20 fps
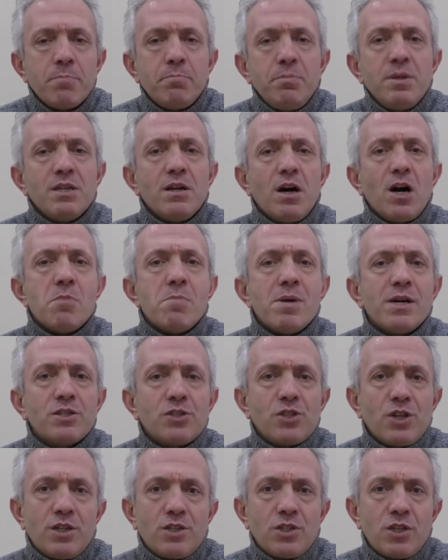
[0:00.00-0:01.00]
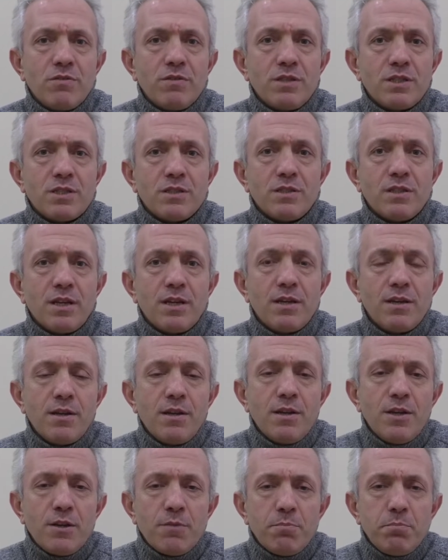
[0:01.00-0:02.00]
bir amaç çerçevesinde,
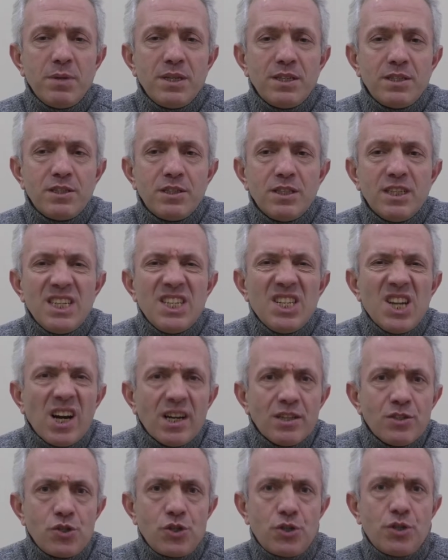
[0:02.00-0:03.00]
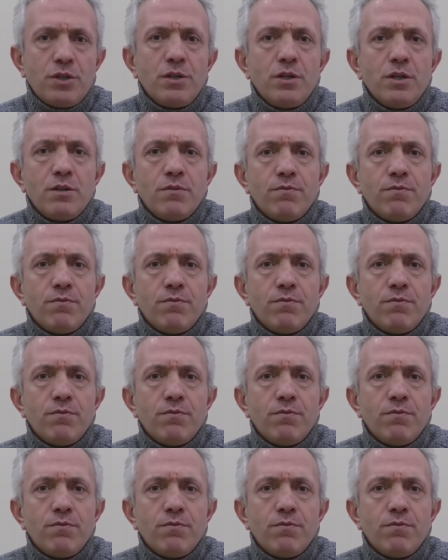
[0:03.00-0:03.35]
bir inanç